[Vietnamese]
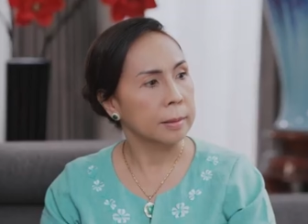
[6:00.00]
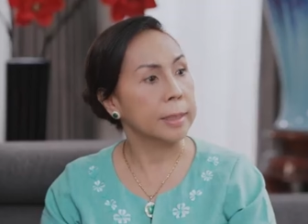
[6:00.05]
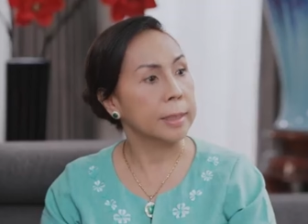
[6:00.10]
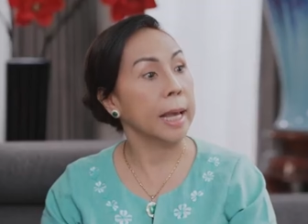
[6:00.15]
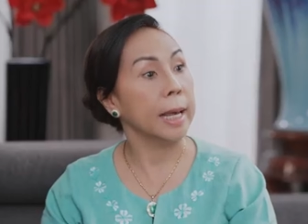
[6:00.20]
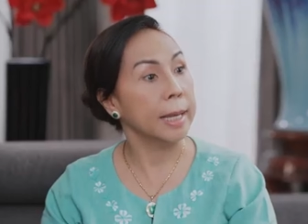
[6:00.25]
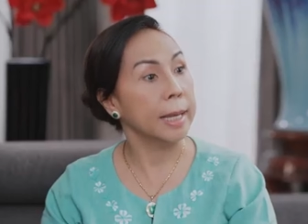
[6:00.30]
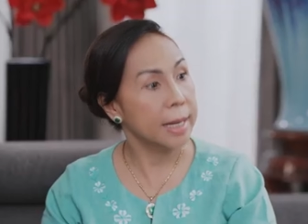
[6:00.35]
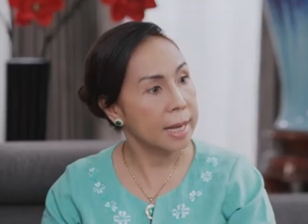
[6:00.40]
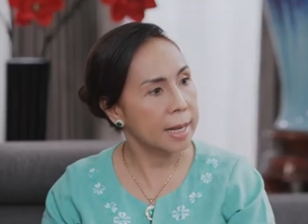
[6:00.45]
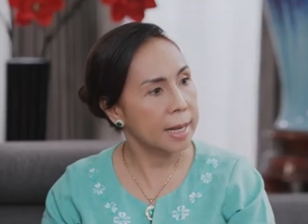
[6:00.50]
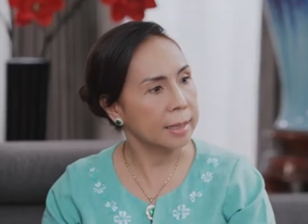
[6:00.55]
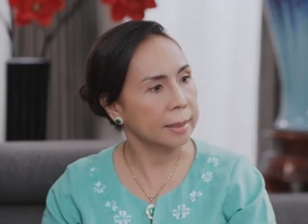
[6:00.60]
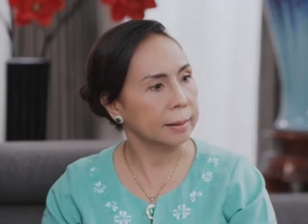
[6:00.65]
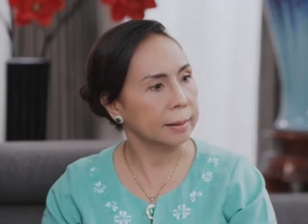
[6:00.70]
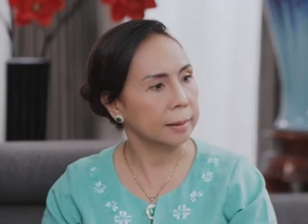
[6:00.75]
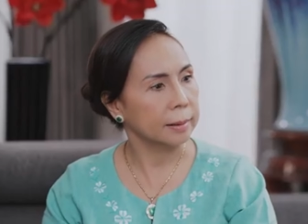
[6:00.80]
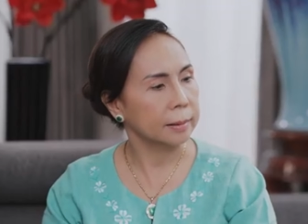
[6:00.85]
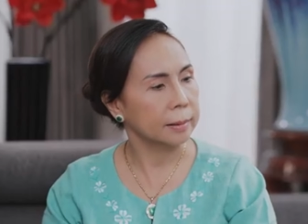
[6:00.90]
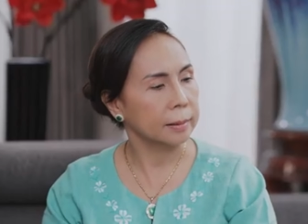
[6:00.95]
Chị á,
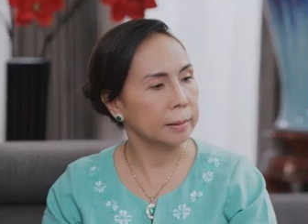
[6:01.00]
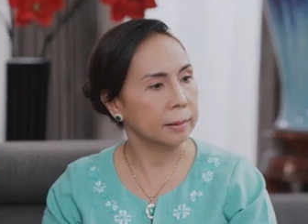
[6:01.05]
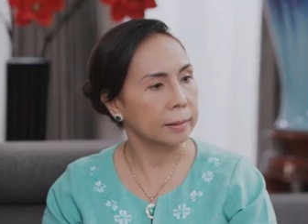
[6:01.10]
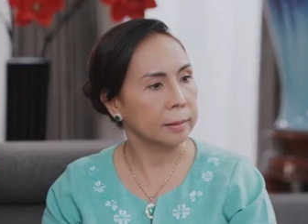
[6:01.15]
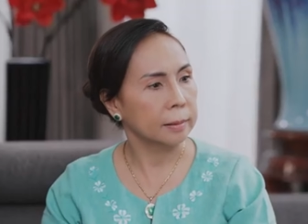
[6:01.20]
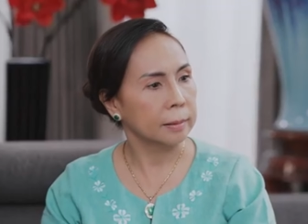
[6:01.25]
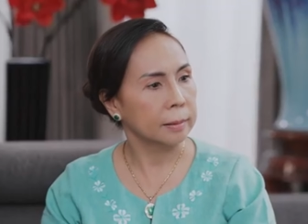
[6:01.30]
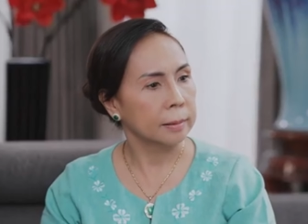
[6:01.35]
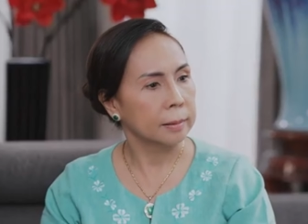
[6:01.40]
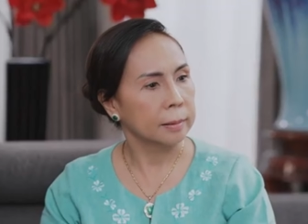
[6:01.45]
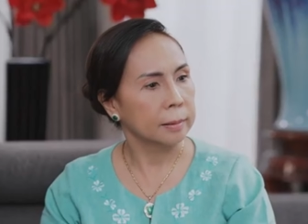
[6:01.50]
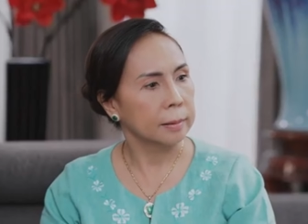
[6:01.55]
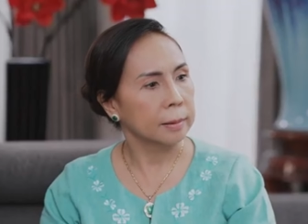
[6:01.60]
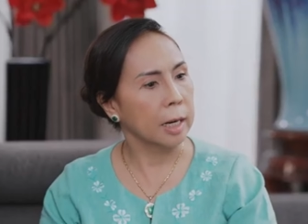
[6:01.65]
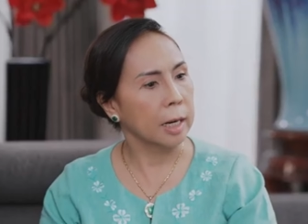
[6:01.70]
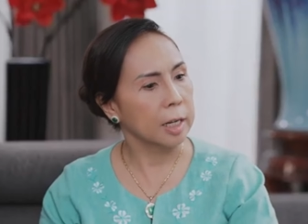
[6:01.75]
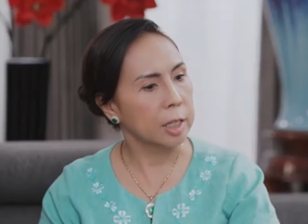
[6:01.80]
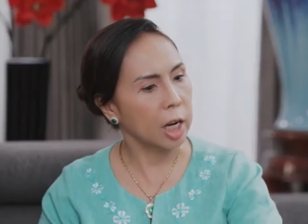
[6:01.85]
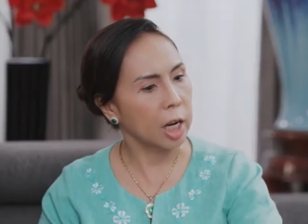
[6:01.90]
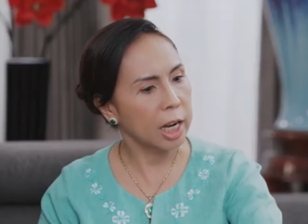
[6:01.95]

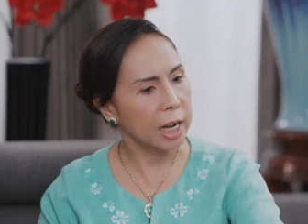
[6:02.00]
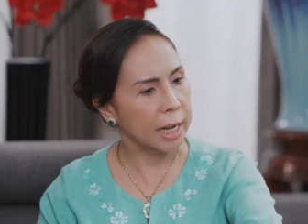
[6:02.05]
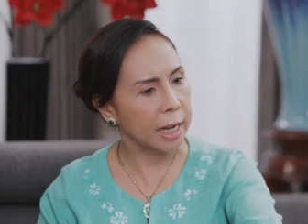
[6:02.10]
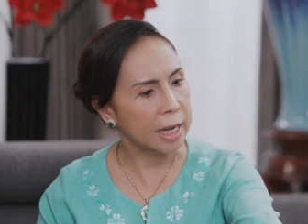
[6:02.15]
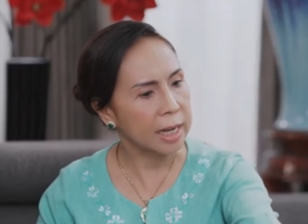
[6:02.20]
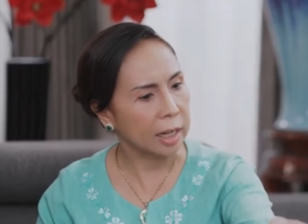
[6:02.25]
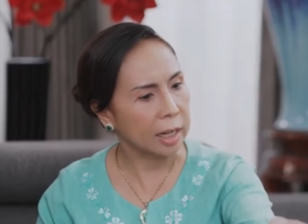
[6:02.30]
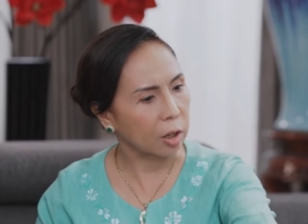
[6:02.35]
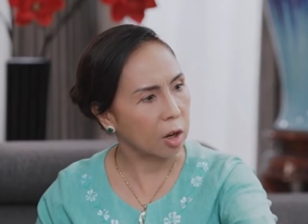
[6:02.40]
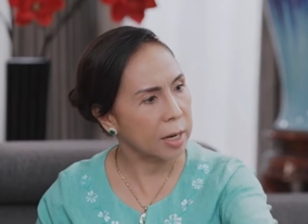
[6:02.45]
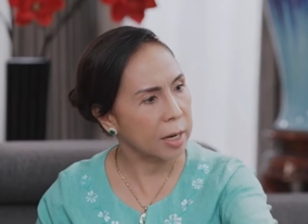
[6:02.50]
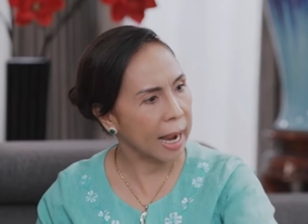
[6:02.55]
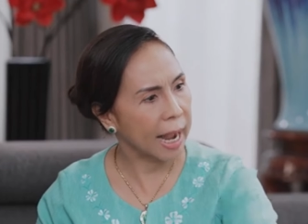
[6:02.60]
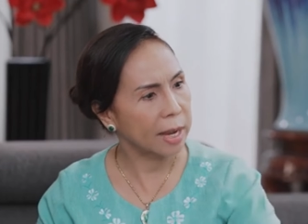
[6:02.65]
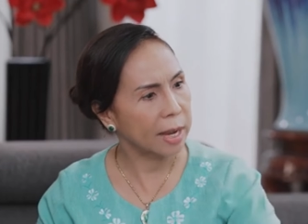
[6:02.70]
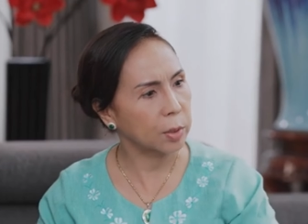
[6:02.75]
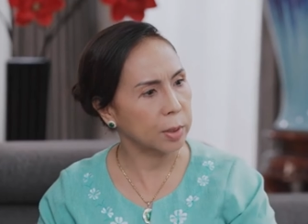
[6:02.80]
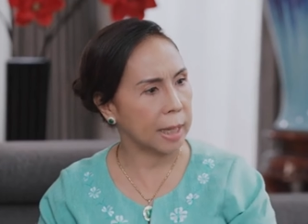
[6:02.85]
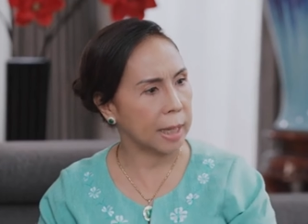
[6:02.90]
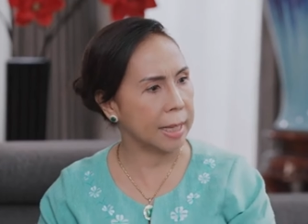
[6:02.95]
đừng có ỷ là con gái
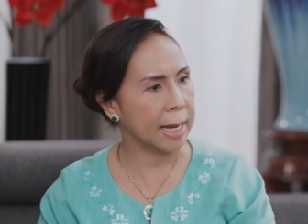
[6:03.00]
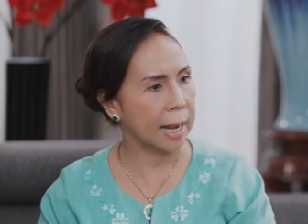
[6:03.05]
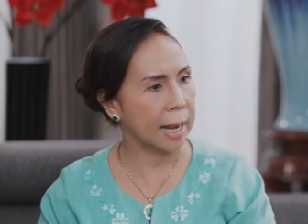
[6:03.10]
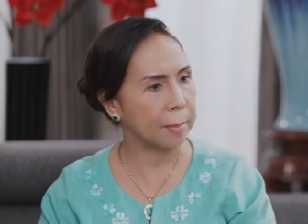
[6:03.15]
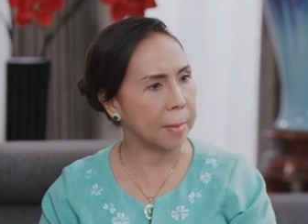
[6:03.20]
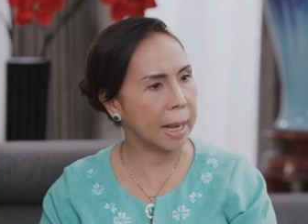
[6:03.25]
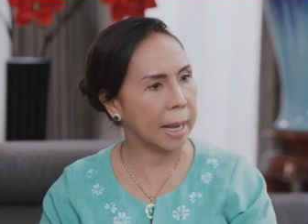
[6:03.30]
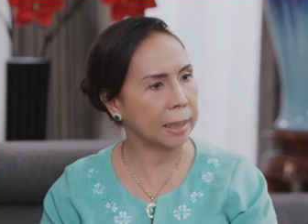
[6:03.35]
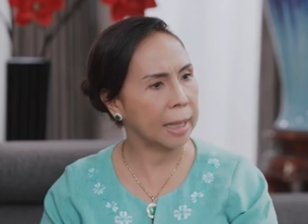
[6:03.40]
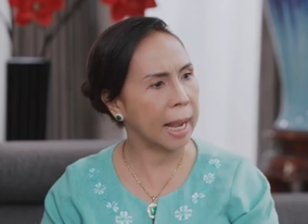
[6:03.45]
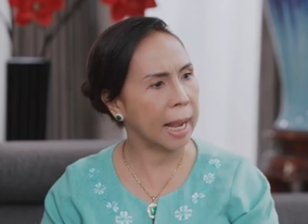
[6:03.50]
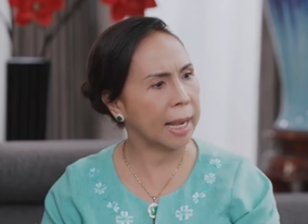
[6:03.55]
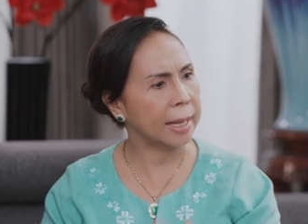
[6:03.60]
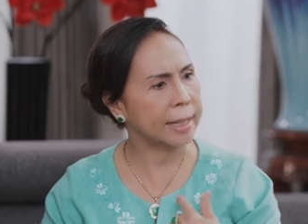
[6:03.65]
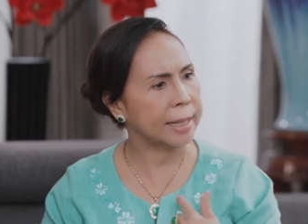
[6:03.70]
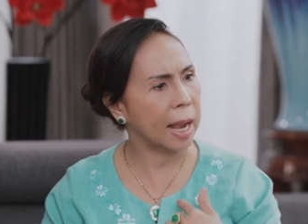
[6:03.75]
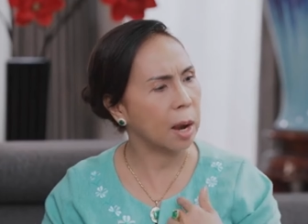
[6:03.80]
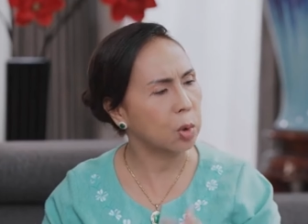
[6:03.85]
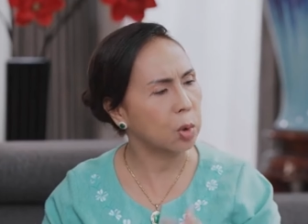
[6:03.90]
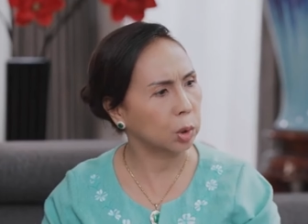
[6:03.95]
của chị đang mang thai
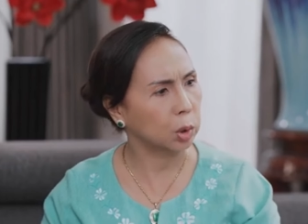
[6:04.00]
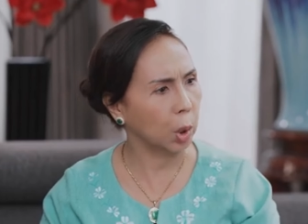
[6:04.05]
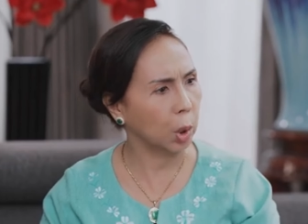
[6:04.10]
cháu của